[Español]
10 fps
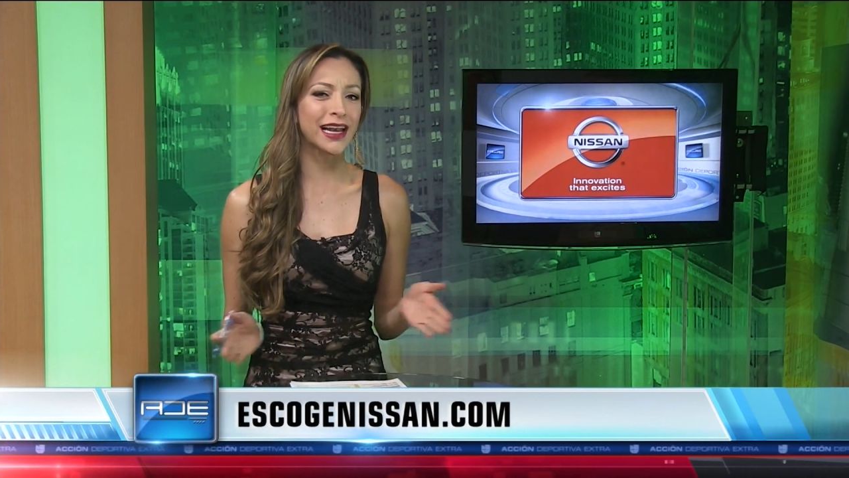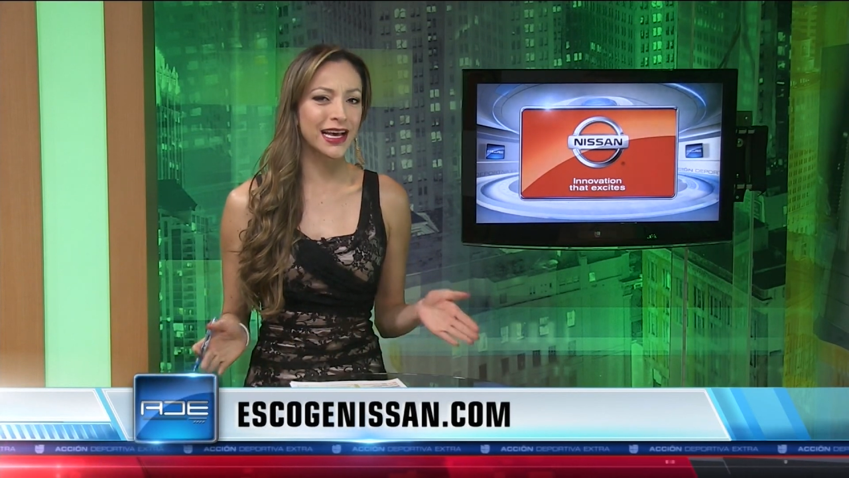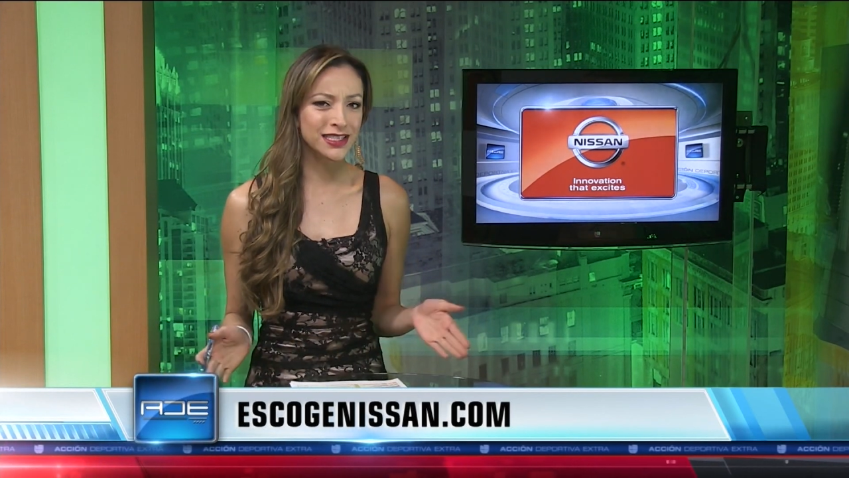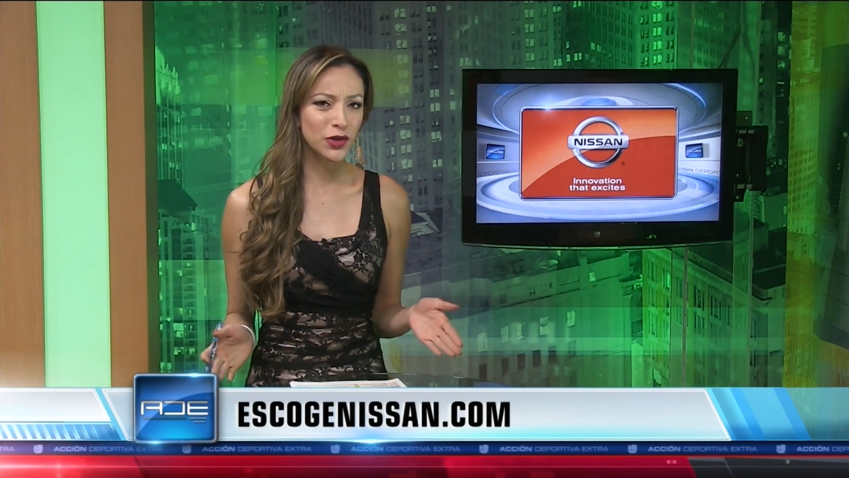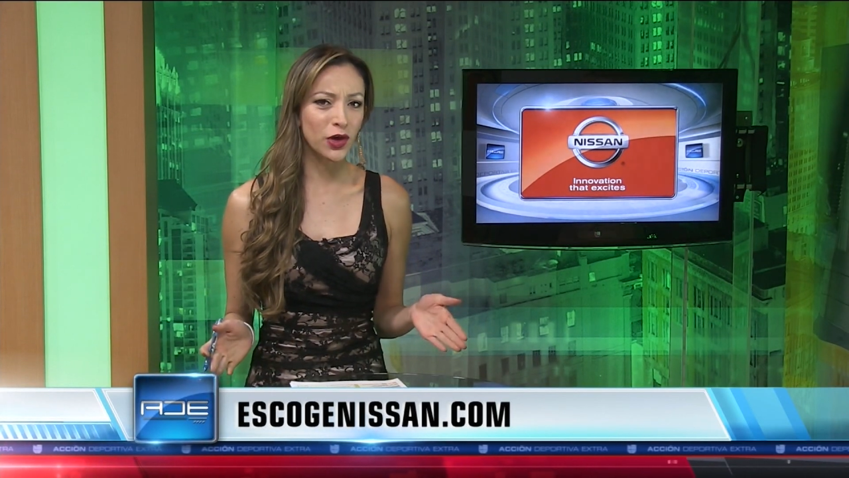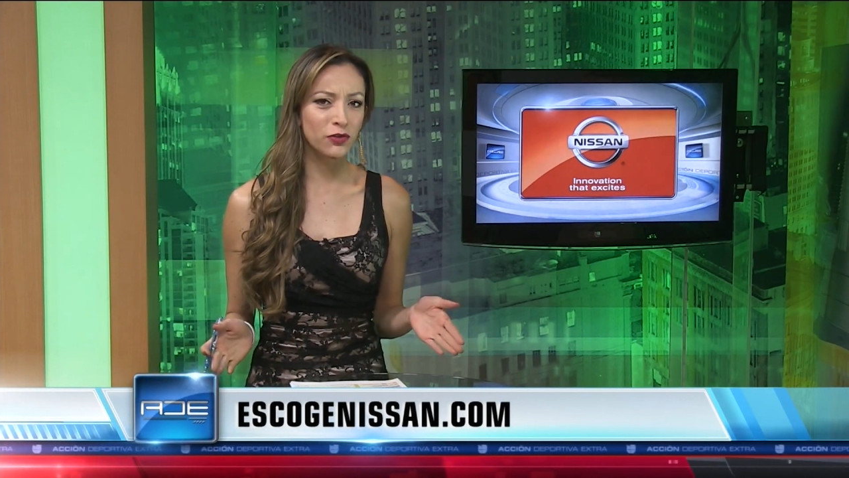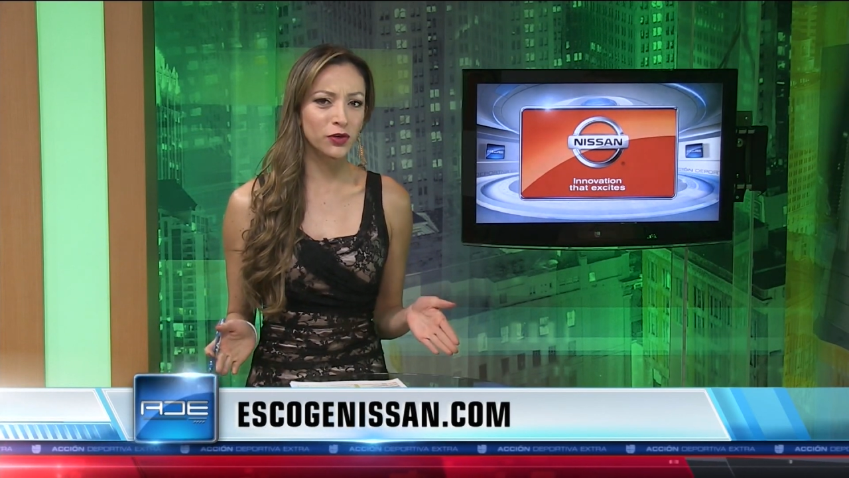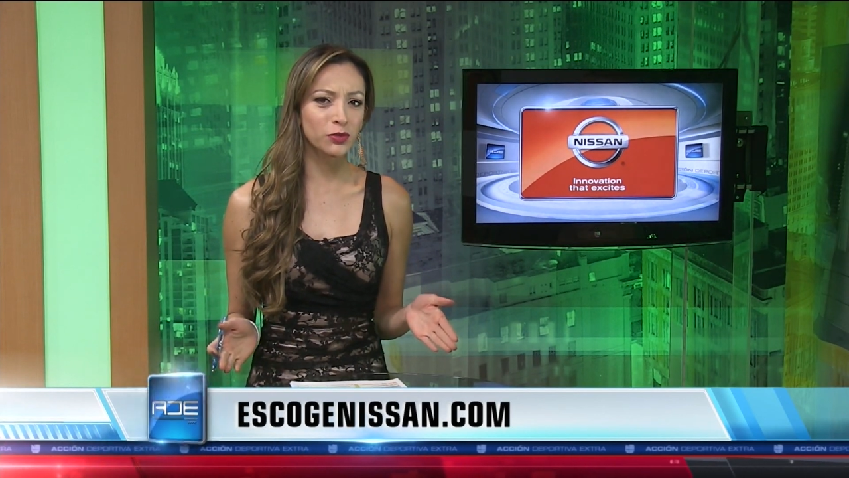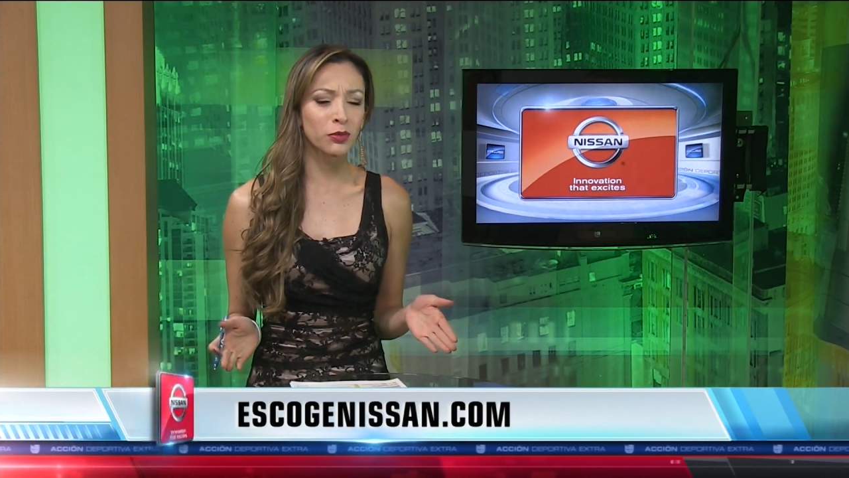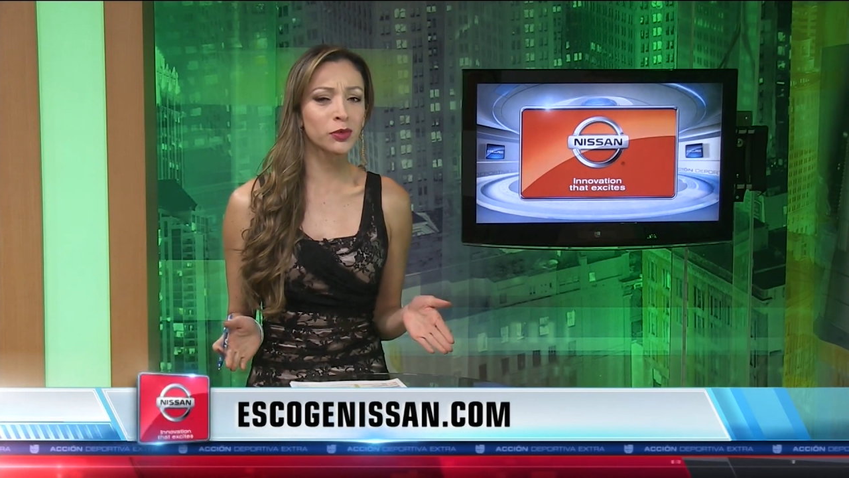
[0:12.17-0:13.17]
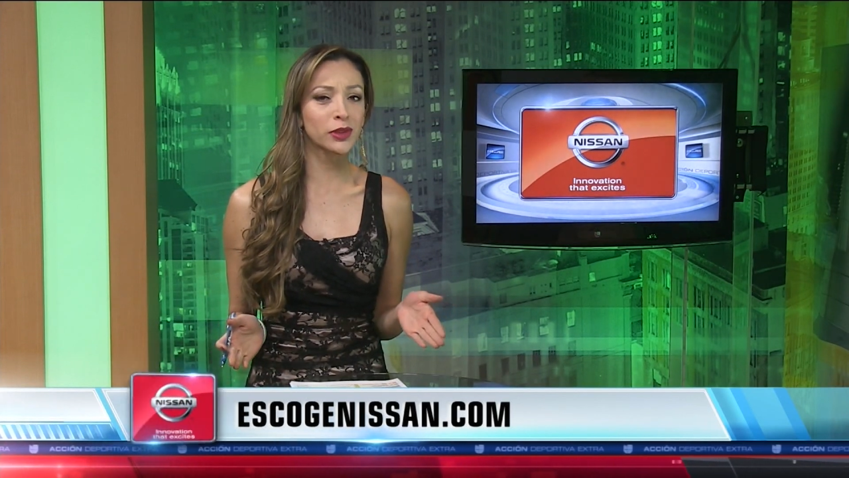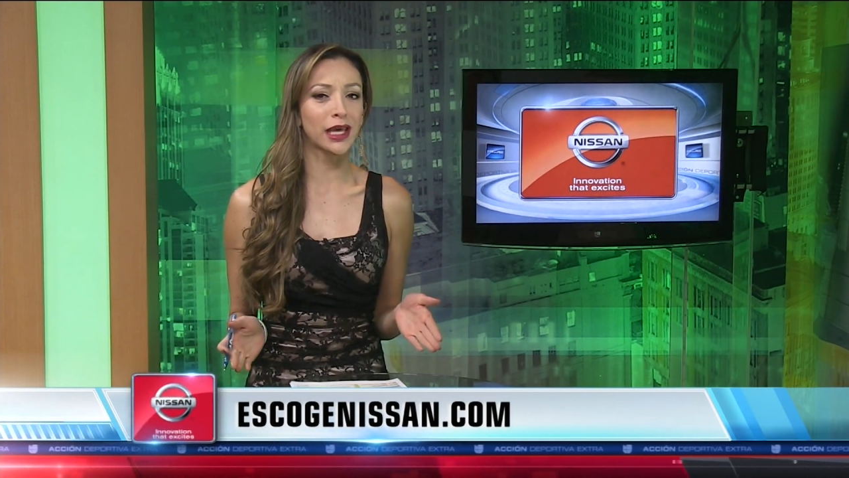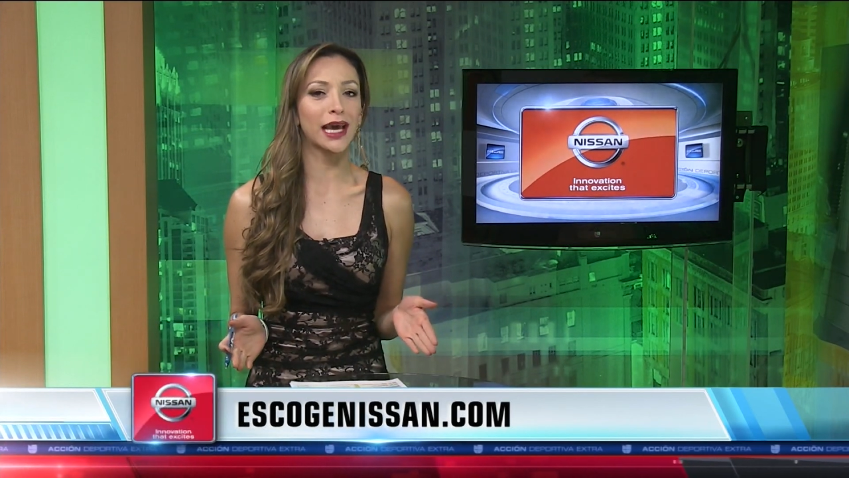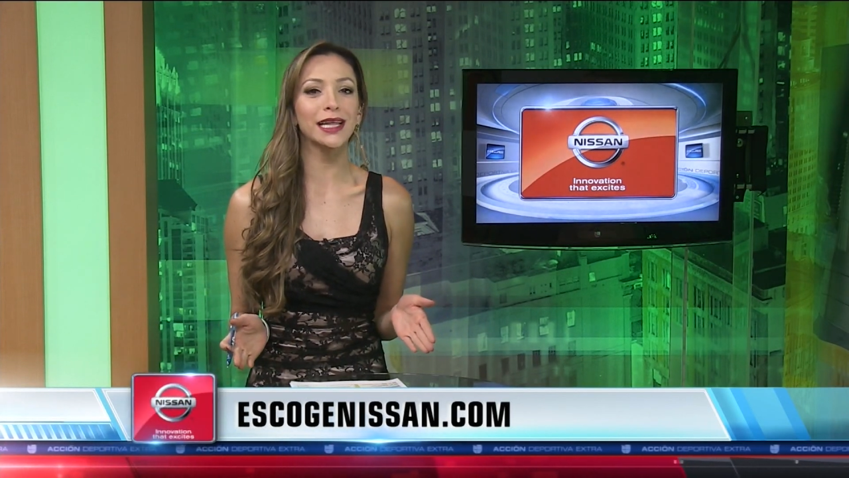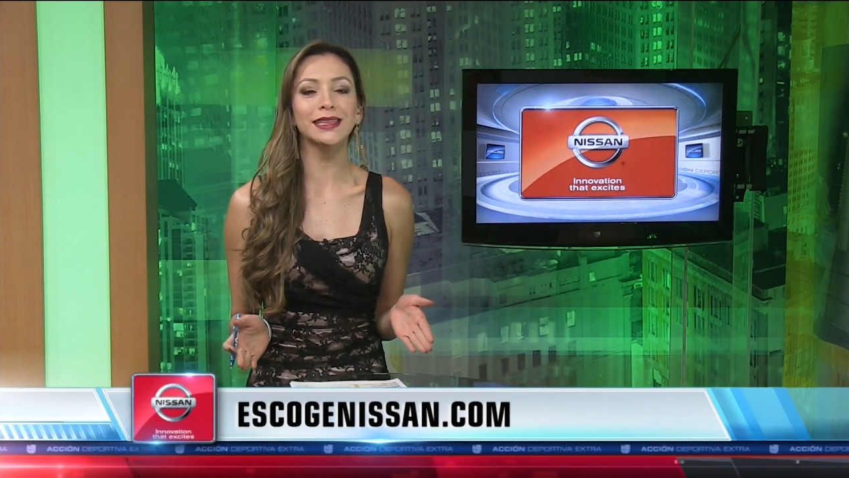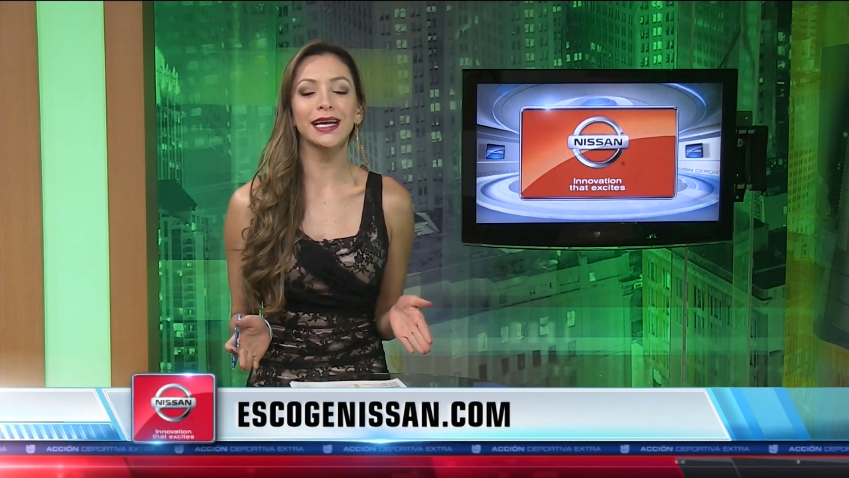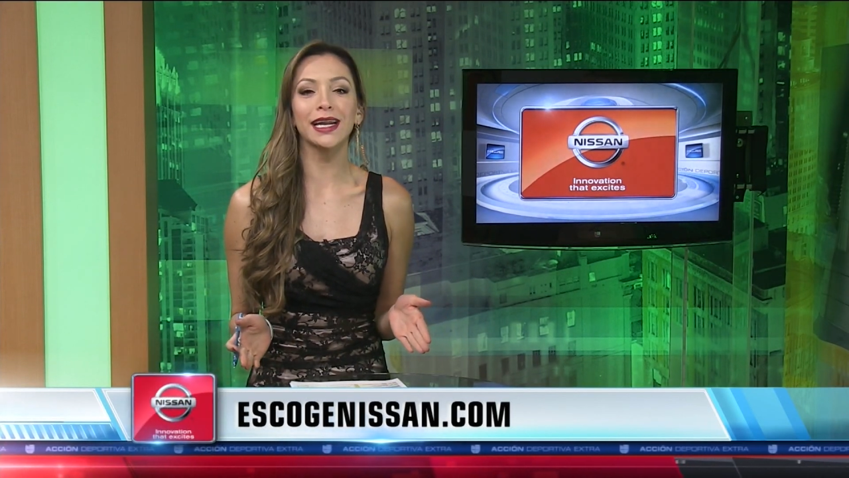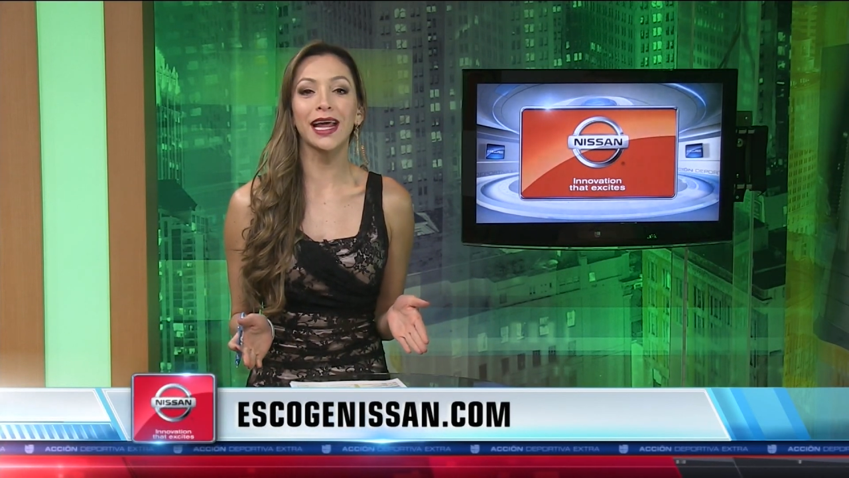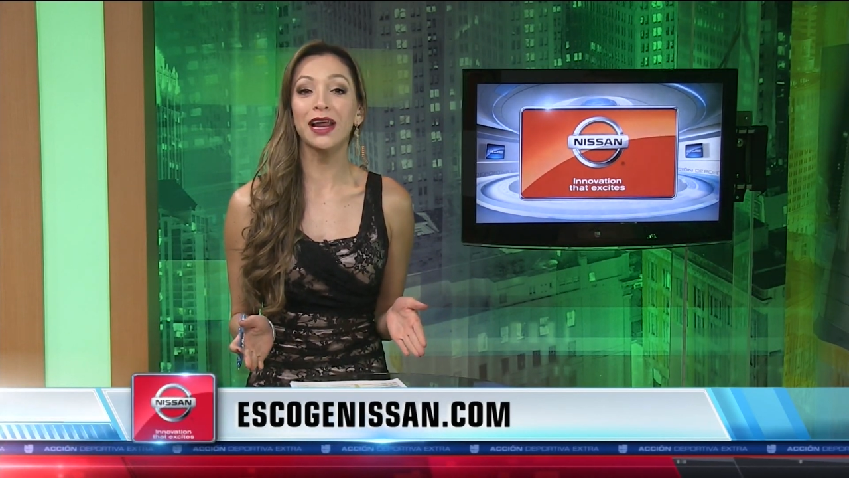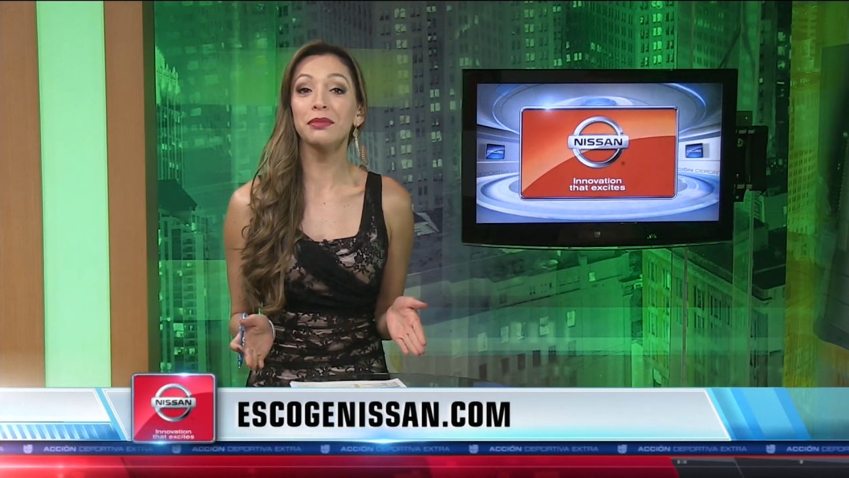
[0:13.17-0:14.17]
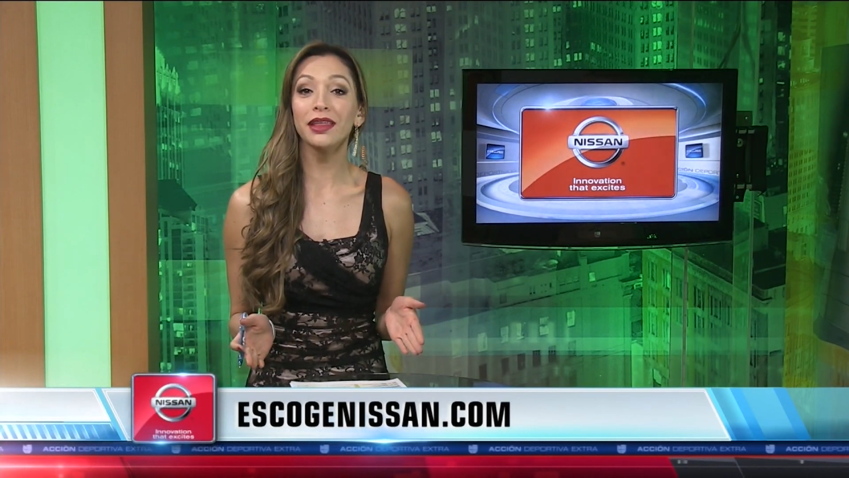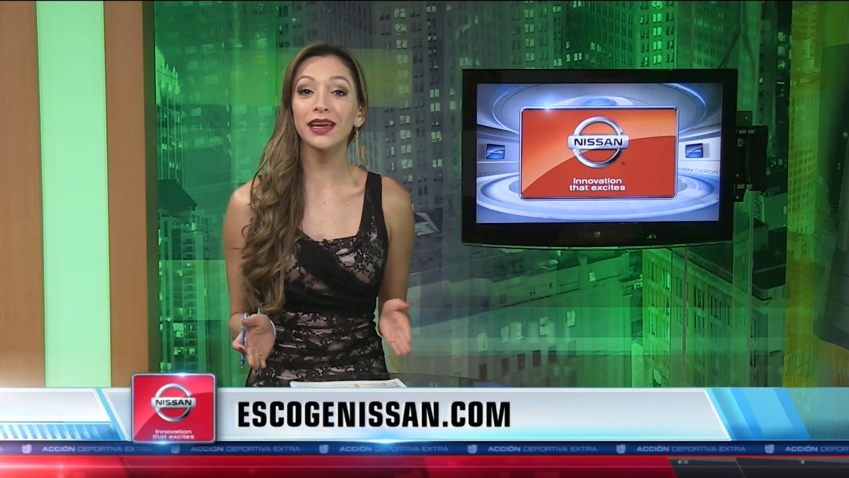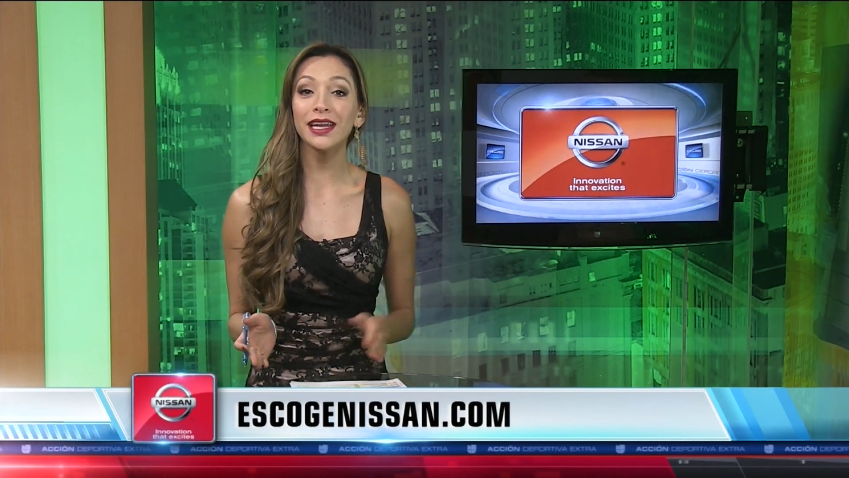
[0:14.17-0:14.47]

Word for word: el clásico del fútbol mundial entre el Real